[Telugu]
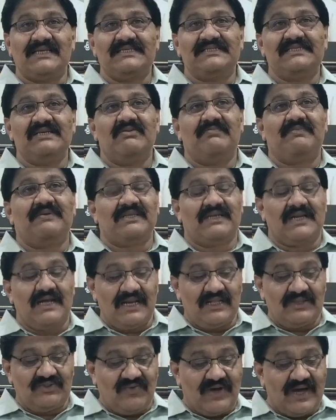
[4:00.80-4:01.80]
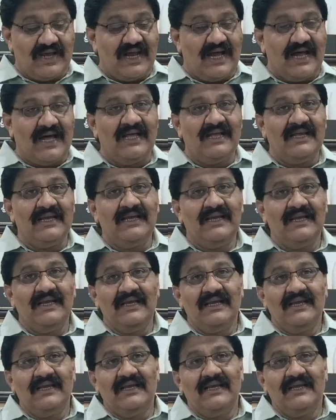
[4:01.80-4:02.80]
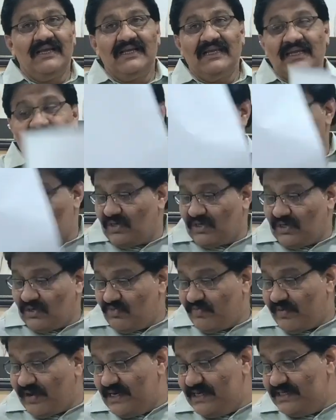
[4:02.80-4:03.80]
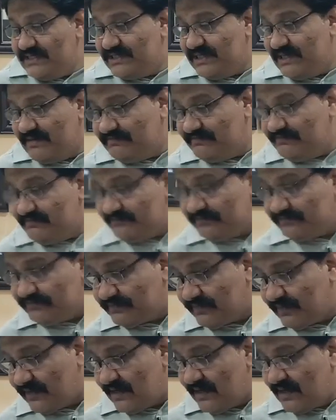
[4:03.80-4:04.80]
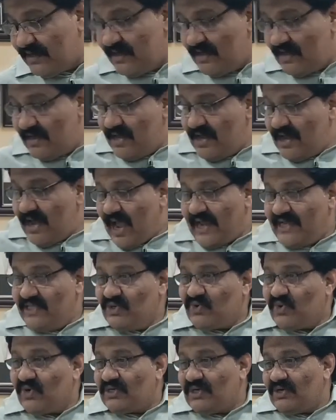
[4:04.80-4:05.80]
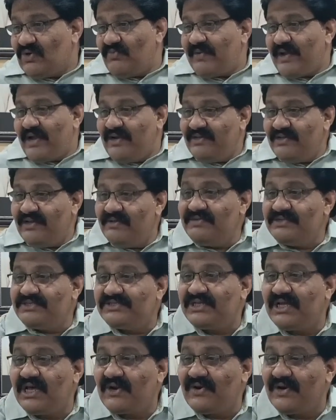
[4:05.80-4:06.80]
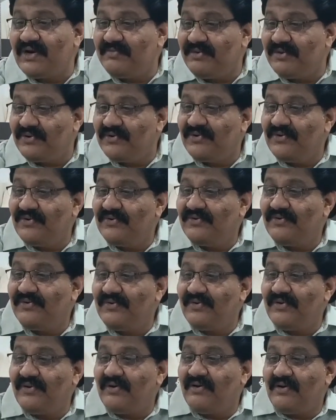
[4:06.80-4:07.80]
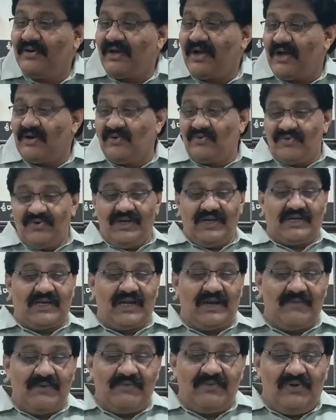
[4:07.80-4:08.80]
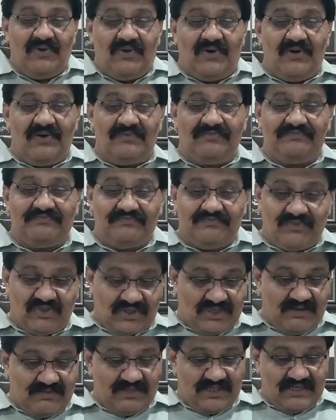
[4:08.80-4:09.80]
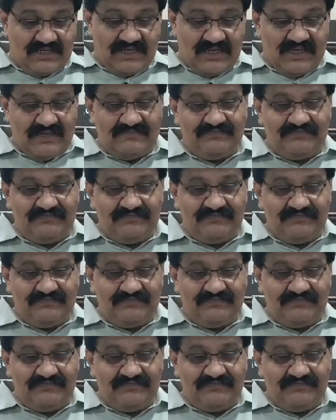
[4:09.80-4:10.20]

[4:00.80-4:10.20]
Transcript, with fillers: సంక్షేమ పథకాల ద్వారా ఎనిమిది కోట్ల రూపాయలు ఇచ్చినాం ఐదు కోట్ల రూపాయలు ఏమి ఇచ్చినారు అని మీరు అనుకునే క్రమములో మొట్టమొదట